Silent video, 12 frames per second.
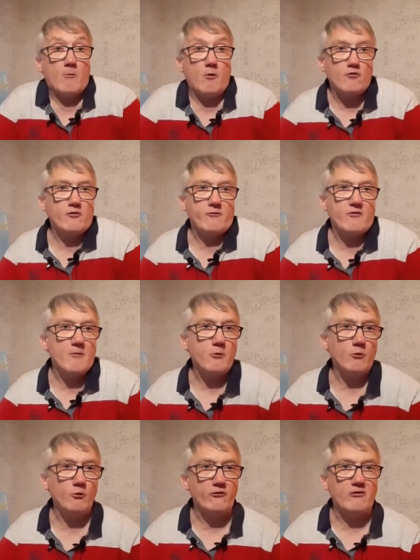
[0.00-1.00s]
Bon, j'ai fait un
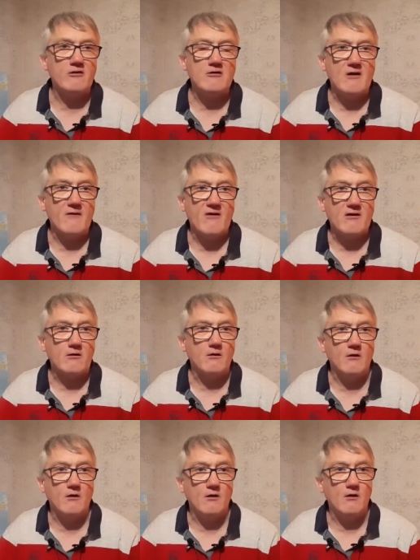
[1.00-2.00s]
pronostic avec
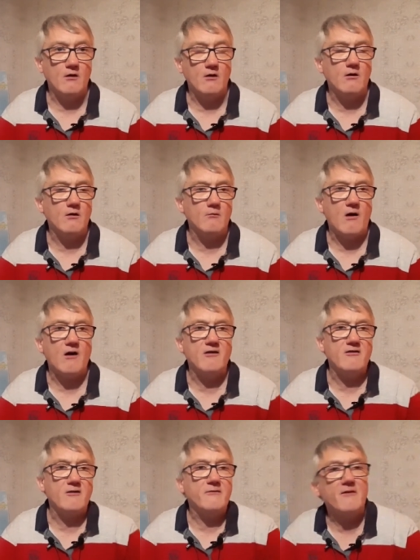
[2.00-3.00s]
euh,
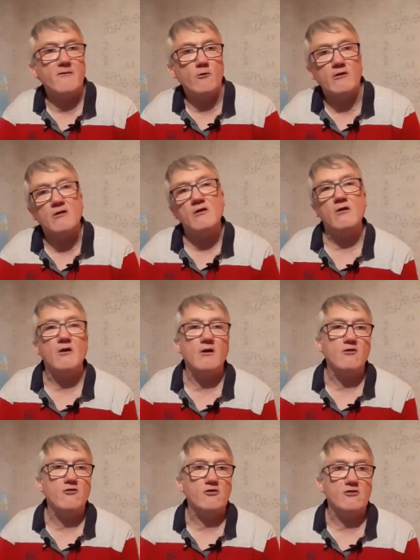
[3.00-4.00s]
bah, des favoris
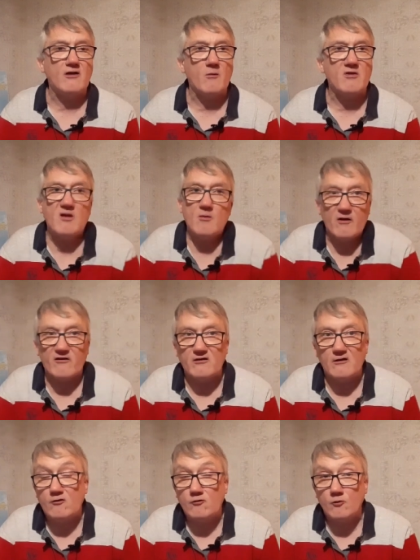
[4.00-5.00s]
et j'ai terminé ma
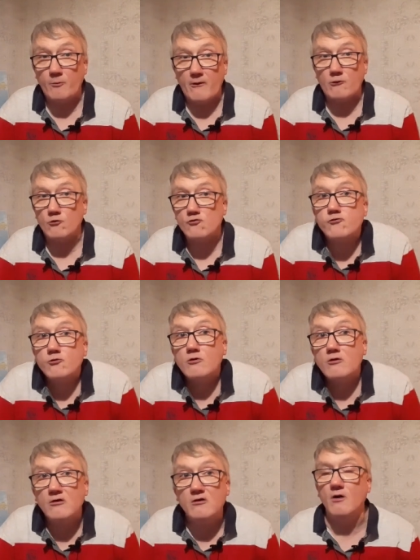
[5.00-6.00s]
sélection par deux
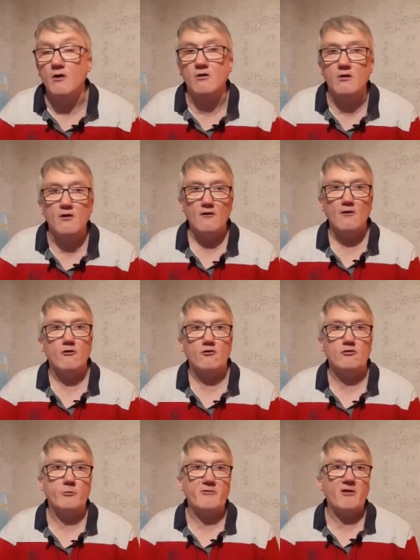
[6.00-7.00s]
chevaux qui ne euh,
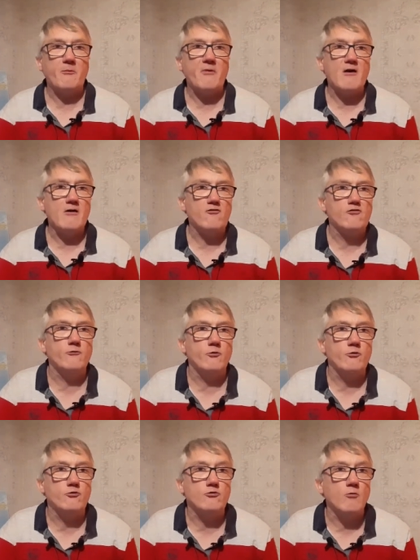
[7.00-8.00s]
sont peut-être pas les
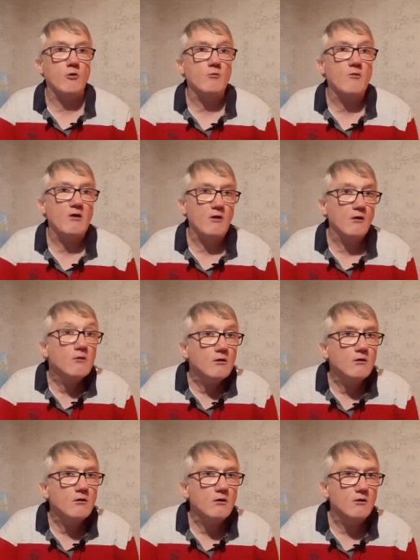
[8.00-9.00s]
chevaux de tout le monde, mais
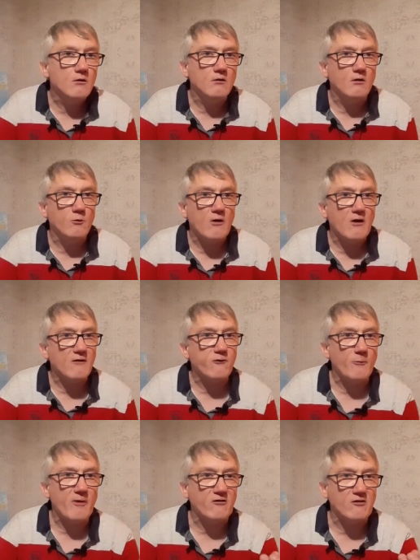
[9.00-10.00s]
voilà,
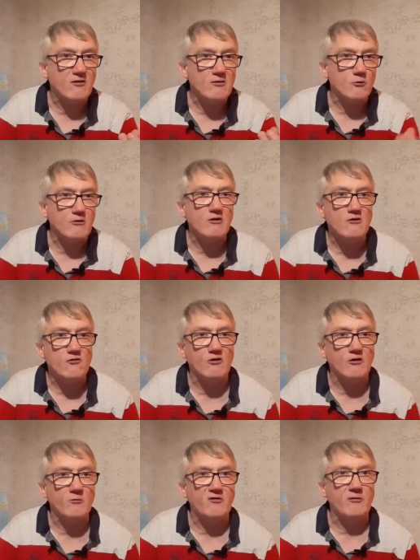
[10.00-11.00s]
faut bien essayer de
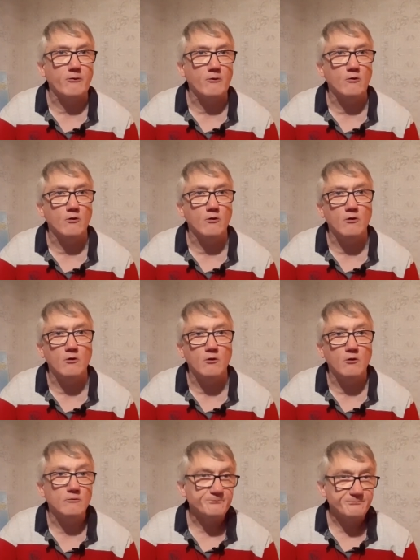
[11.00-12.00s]
dénicher un petit peu
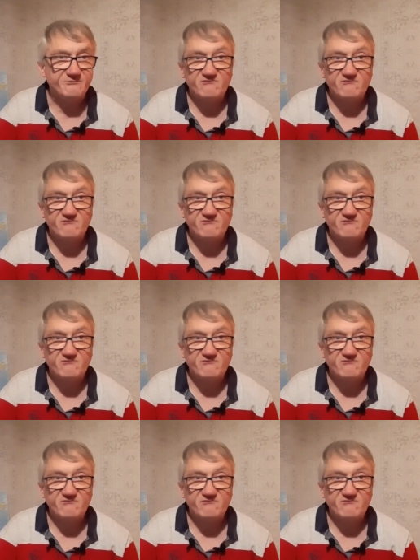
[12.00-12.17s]
le,